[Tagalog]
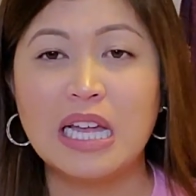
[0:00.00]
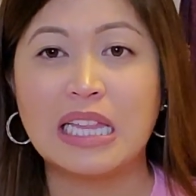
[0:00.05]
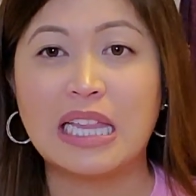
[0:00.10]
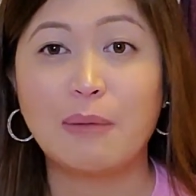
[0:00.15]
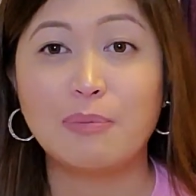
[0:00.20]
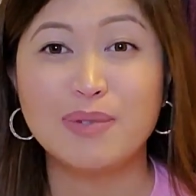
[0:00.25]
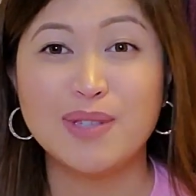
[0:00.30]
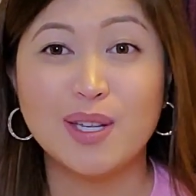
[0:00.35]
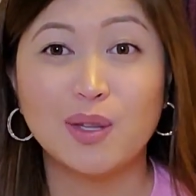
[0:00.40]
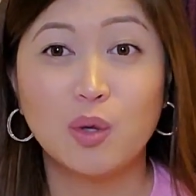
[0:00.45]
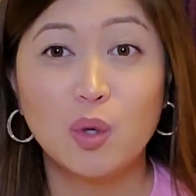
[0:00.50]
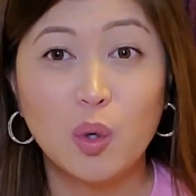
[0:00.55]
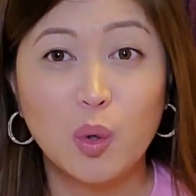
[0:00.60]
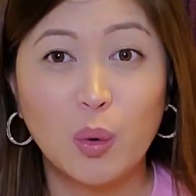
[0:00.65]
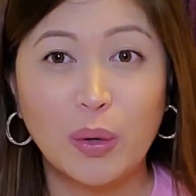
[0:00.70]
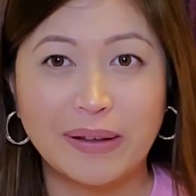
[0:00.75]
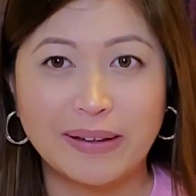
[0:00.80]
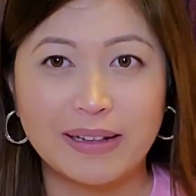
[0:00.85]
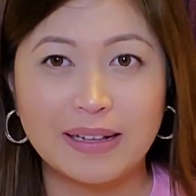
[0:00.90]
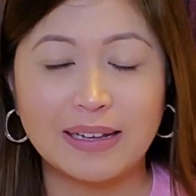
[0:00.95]
Tapos
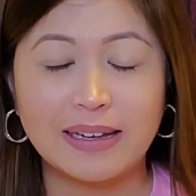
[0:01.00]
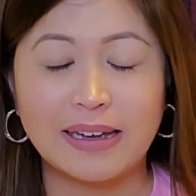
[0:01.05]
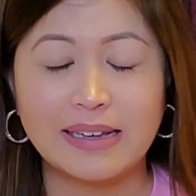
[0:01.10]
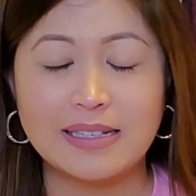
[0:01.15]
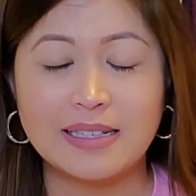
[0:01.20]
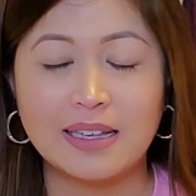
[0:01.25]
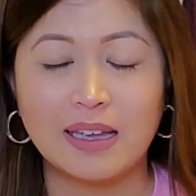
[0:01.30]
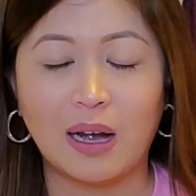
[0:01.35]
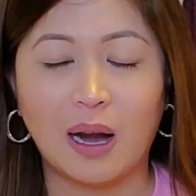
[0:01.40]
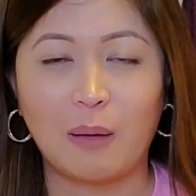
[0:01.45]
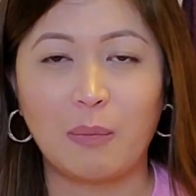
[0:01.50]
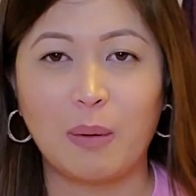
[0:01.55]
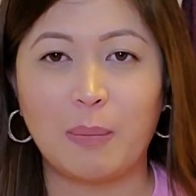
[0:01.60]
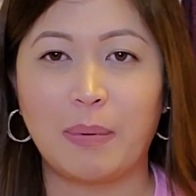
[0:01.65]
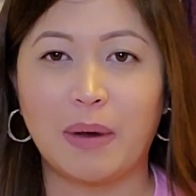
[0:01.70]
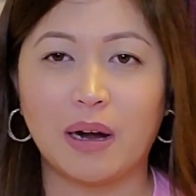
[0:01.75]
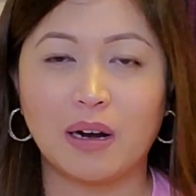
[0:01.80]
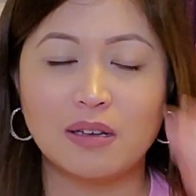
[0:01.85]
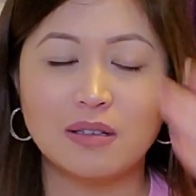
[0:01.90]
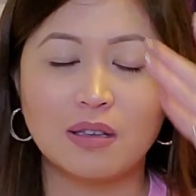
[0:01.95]
natuluyan guys, grabe,
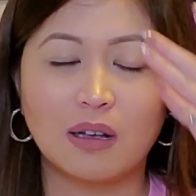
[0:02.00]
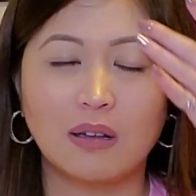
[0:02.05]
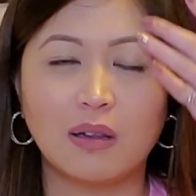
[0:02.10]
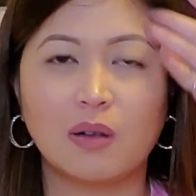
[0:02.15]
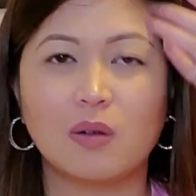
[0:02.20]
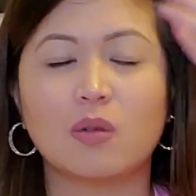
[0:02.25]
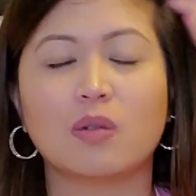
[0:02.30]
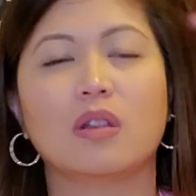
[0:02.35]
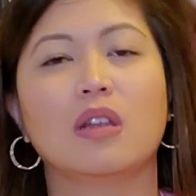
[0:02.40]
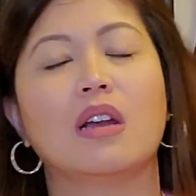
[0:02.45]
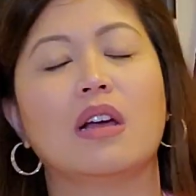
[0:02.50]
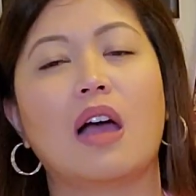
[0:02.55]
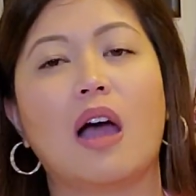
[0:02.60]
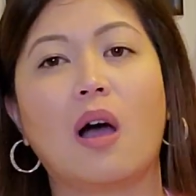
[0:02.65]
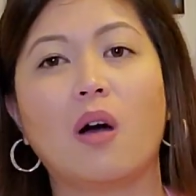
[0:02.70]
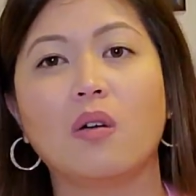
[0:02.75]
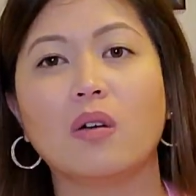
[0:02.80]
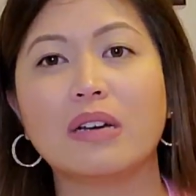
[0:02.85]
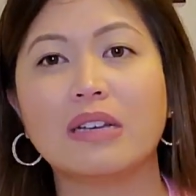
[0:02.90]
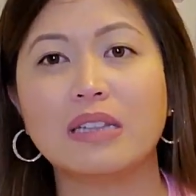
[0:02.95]
parang isang linggo
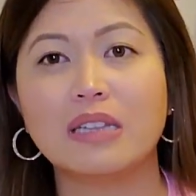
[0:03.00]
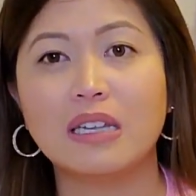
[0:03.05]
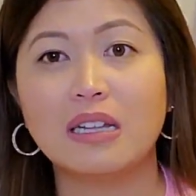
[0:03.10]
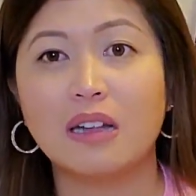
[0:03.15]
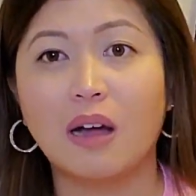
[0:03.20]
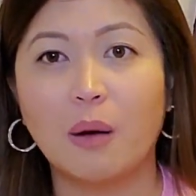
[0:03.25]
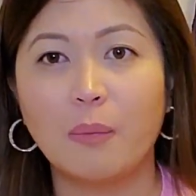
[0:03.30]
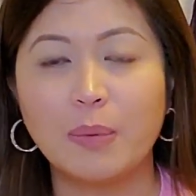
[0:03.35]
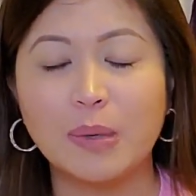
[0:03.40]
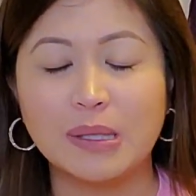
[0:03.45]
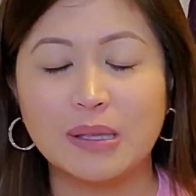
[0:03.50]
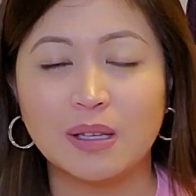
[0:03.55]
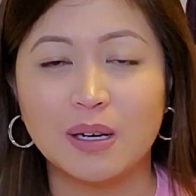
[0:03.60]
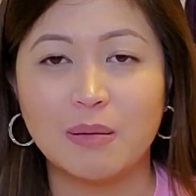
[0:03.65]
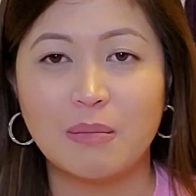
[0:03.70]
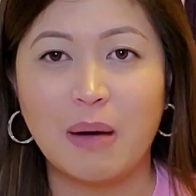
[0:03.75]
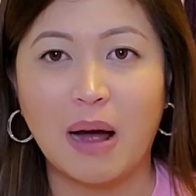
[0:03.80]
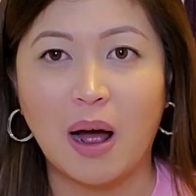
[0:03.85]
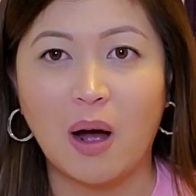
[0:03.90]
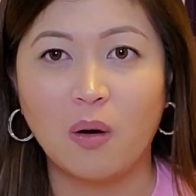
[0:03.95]
talaga akong hindi
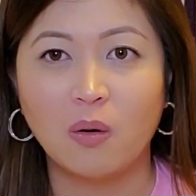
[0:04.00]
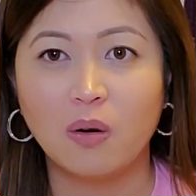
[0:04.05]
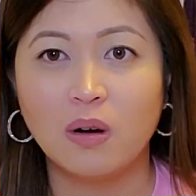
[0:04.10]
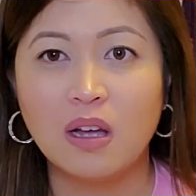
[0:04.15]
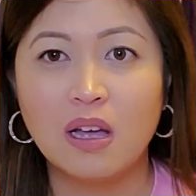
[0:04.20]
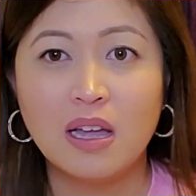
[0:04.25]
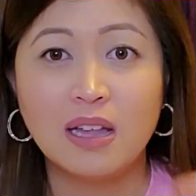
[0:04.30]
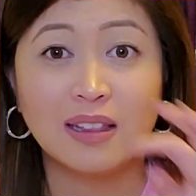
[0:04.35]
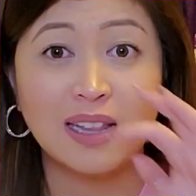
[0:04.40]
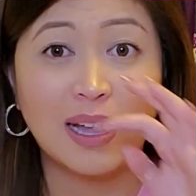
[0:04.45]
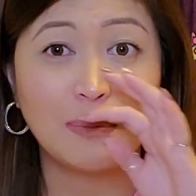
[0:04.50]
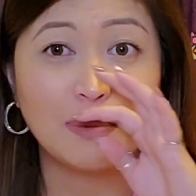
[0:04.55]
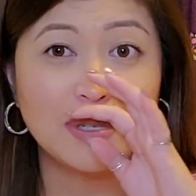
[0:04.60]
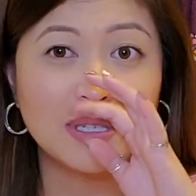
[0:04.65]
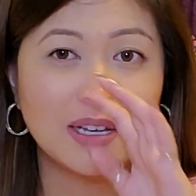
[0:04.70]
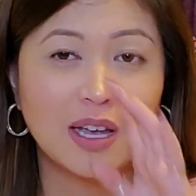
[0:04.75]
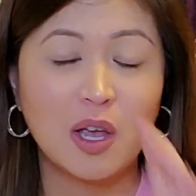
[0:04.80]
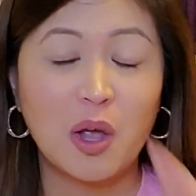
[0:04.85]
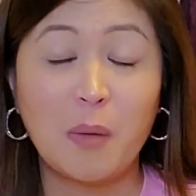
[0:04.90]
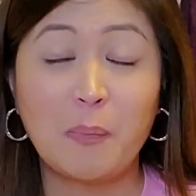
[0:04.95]
nakapagtrabaho. Tapos
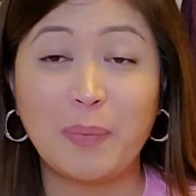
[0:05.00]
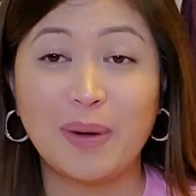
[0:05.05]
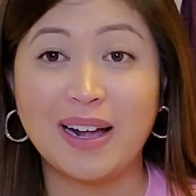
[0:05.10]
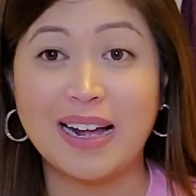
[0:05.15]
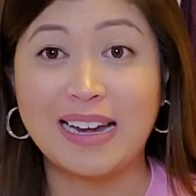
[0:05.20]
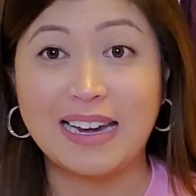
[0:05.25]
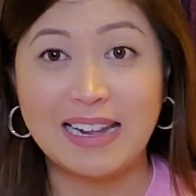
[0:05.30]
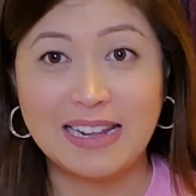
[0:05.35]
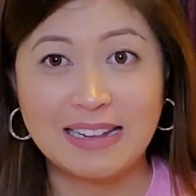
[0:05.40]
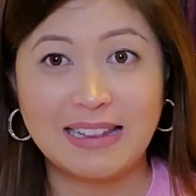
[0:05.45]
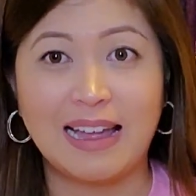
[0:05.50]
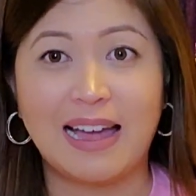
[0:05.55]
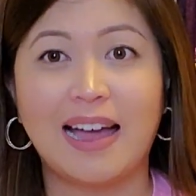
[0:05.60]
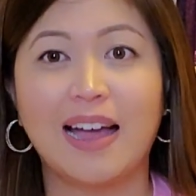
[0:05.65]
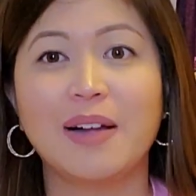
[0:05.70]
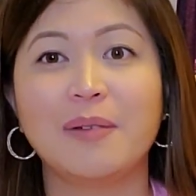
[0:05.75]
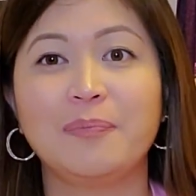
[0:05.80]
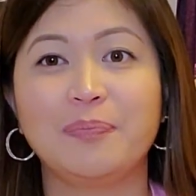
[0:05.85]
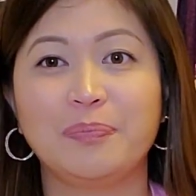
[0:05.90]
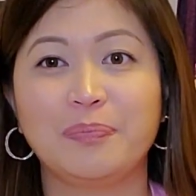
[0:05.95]
ngayon pagaling
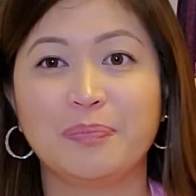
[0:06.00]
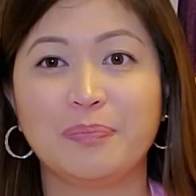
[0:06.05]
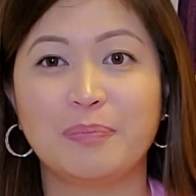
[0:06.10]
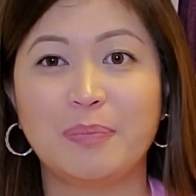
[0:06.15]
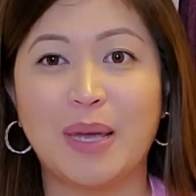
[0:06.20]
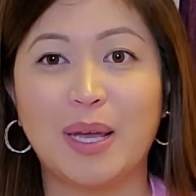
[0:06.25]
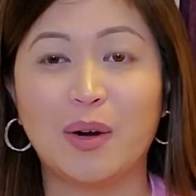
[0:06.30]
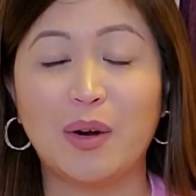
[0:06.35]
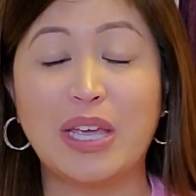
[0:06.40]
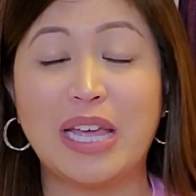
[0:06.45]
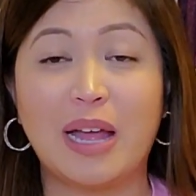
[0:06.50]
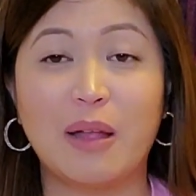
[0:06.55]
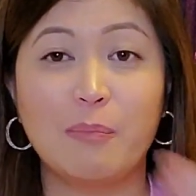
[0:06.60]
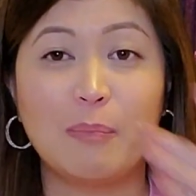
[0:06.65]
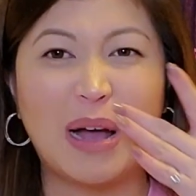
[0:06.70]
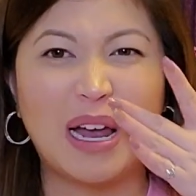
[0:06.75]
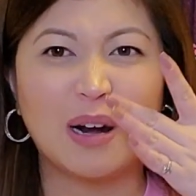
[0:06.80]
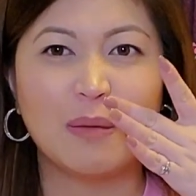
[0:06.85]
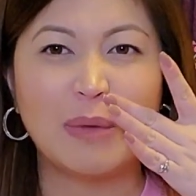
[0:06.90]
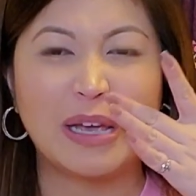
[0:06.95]
na, pero yan,
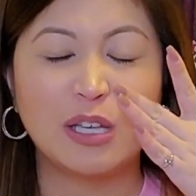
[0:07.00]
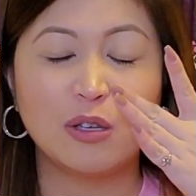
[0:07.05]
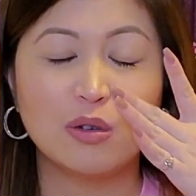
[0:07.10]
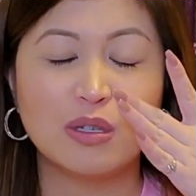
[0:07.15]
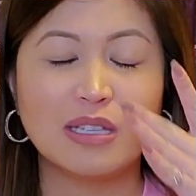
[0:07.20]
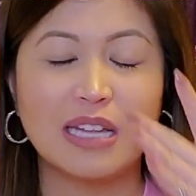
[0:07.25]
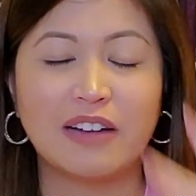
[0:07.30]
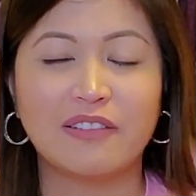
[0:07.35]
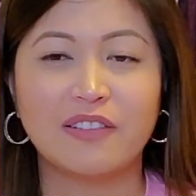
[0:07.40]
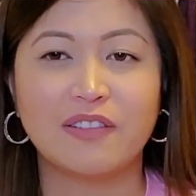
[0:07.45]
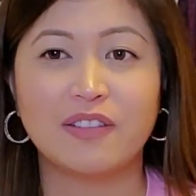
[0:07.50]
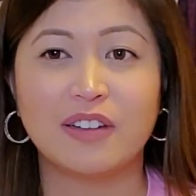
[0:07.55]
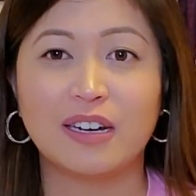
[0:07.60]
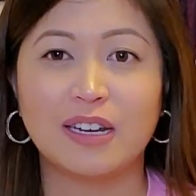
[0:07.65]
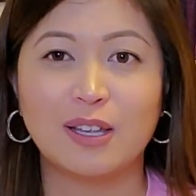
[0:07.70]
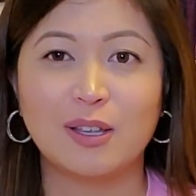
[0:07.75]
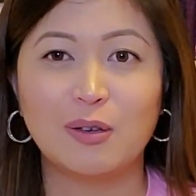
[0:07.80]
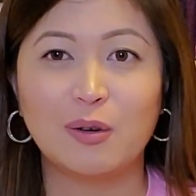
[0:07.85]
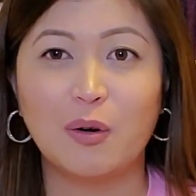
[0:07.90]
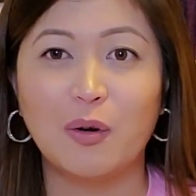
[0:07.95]
parang medyo stuffy pa
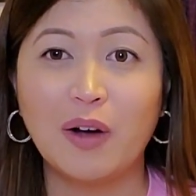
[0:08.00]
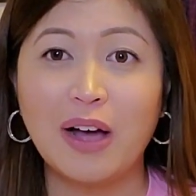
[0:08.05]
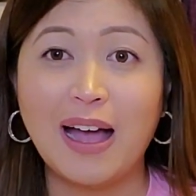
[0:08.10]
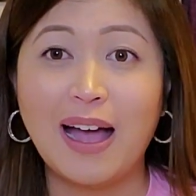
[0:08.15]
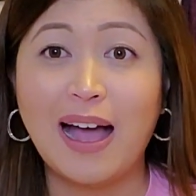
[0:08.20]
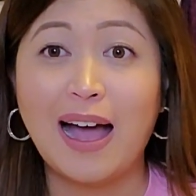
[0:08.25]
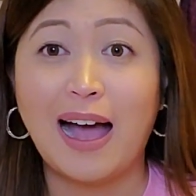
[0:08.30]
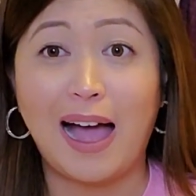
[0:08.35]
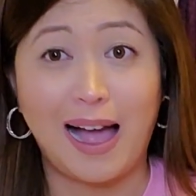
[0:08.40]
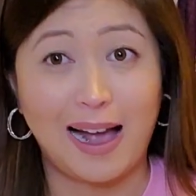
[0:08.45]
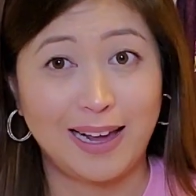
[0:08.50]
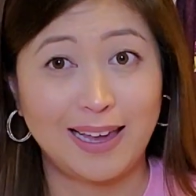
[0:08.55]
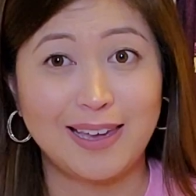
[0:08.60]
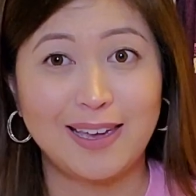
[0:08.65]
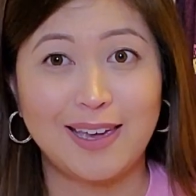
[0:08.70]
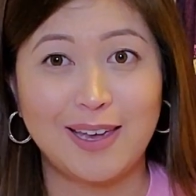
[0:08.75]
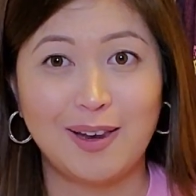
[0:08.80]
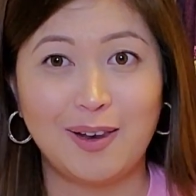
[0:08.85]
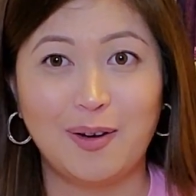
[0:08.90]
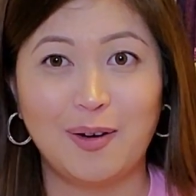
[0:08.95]
rin yung
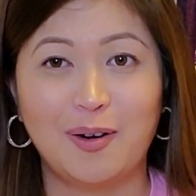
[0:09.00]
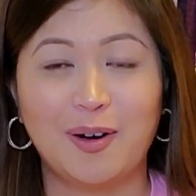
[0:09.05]
aking ilo.